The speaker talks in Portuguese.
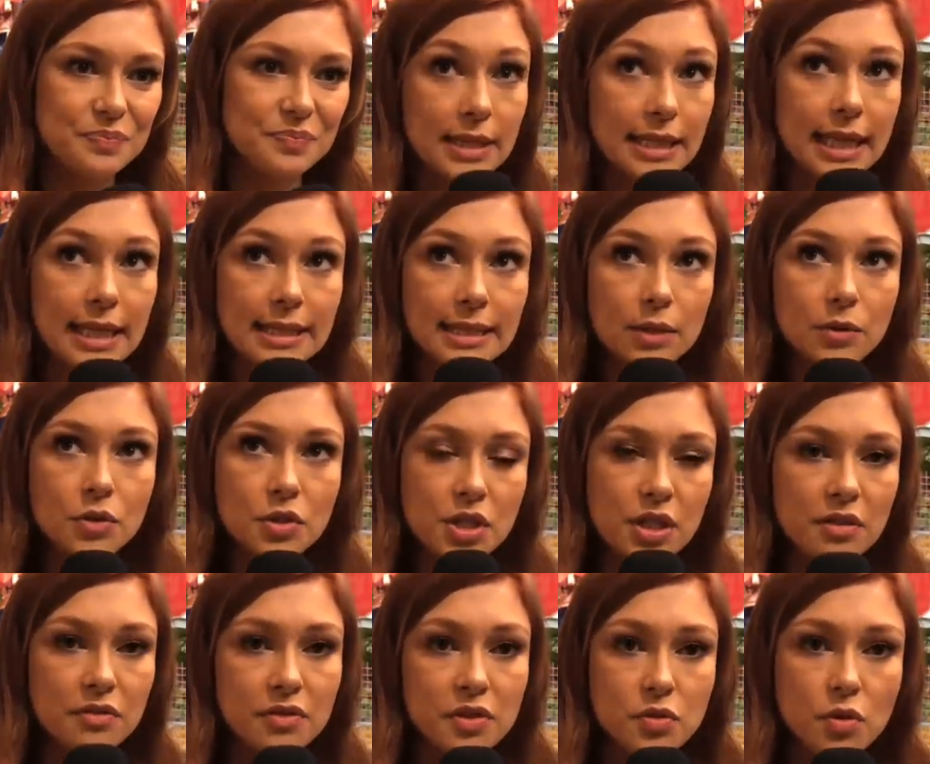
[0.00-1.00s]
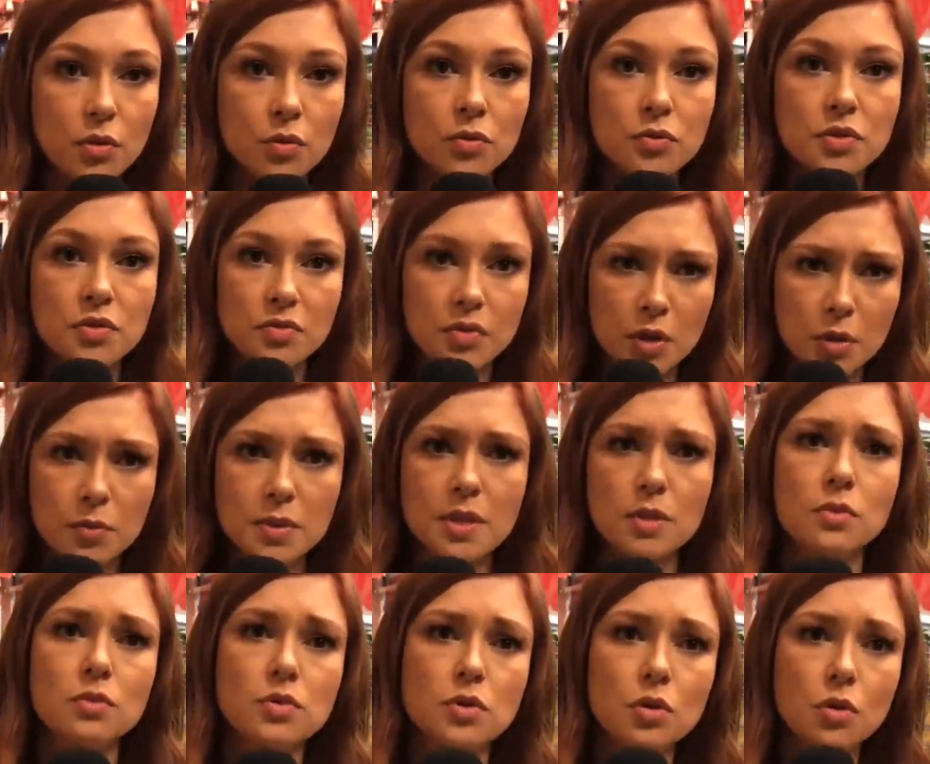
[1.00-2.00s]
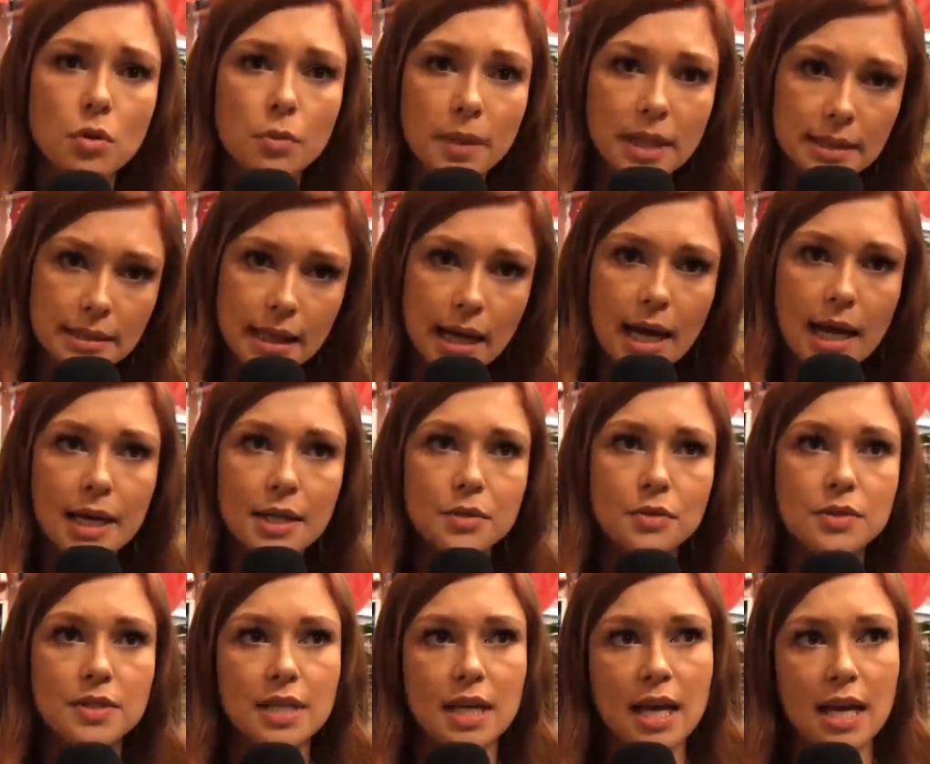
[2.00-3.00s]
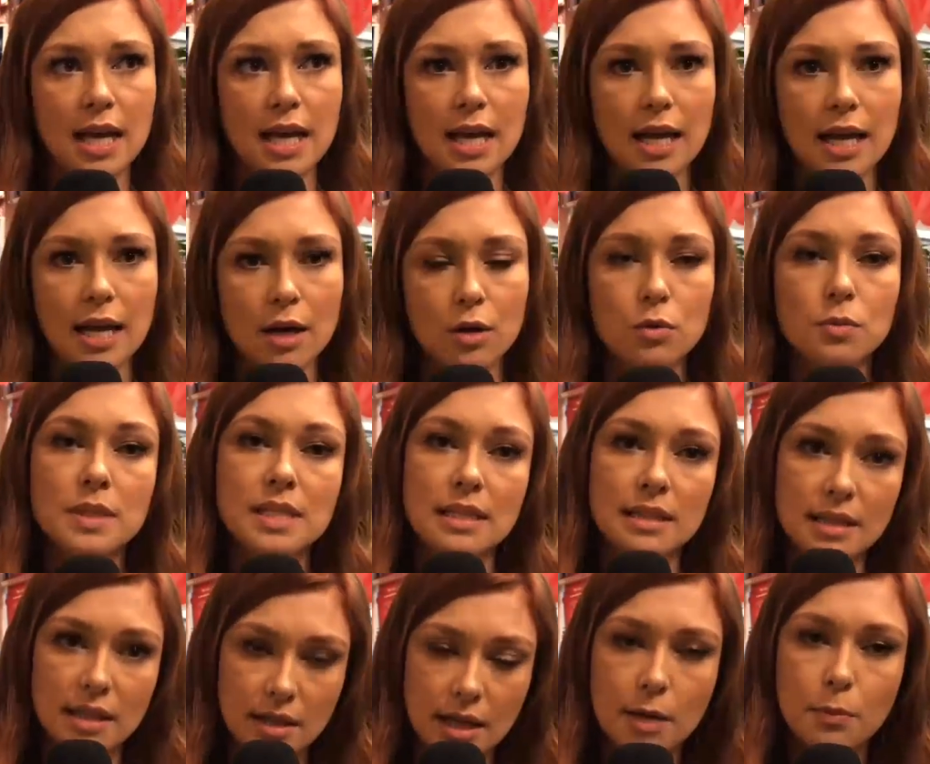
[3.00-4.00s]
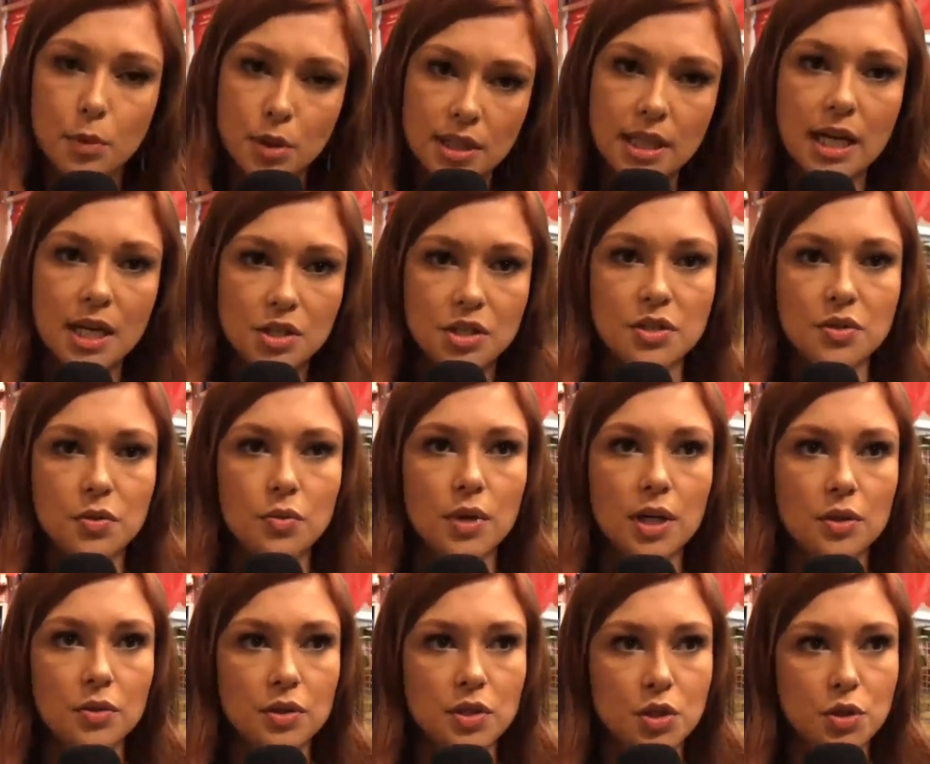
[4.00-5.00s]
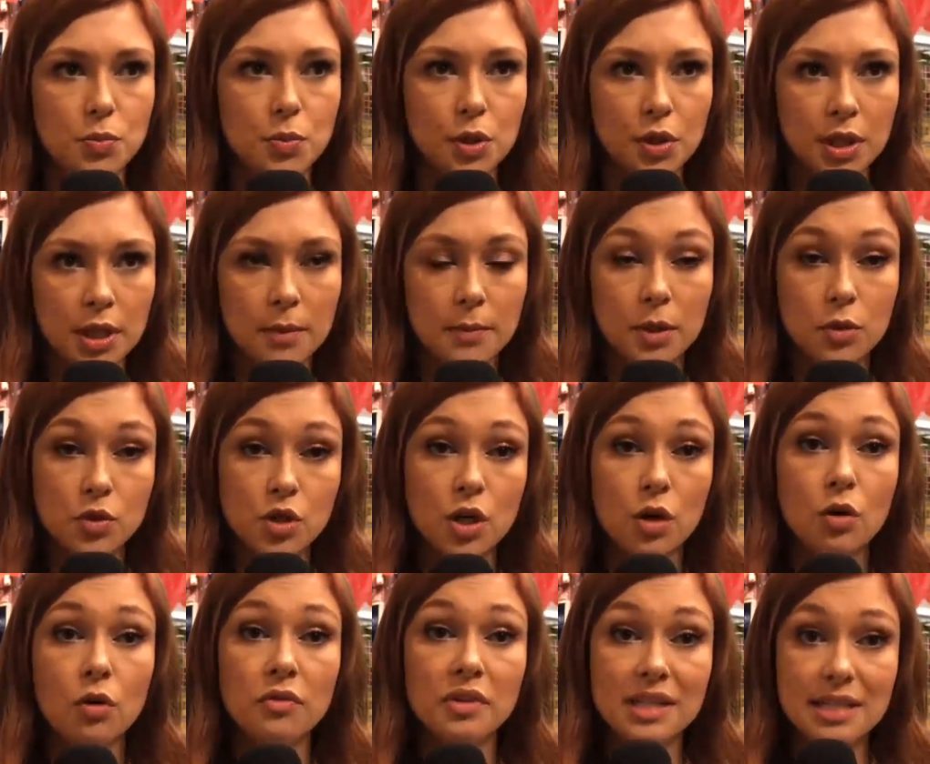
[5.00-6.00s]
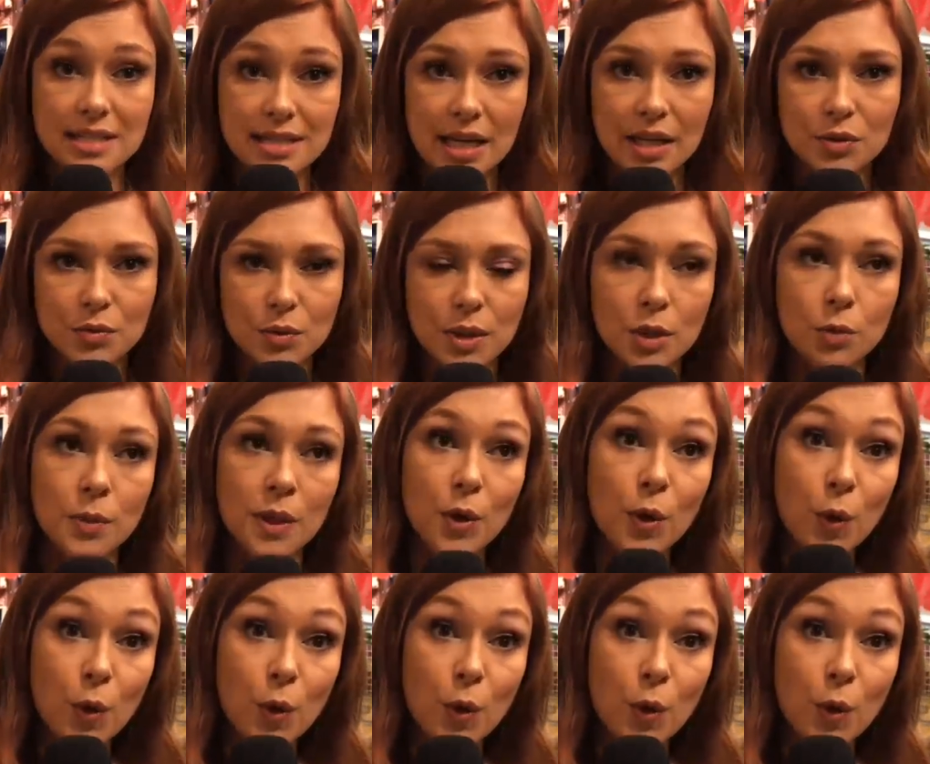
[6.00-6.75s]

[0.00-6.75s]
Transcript: Até então eu tinha visto alguns filmes, alguns documentários, é, algumas reportagens com garotas de programa, não tinha conversado com nenhuma.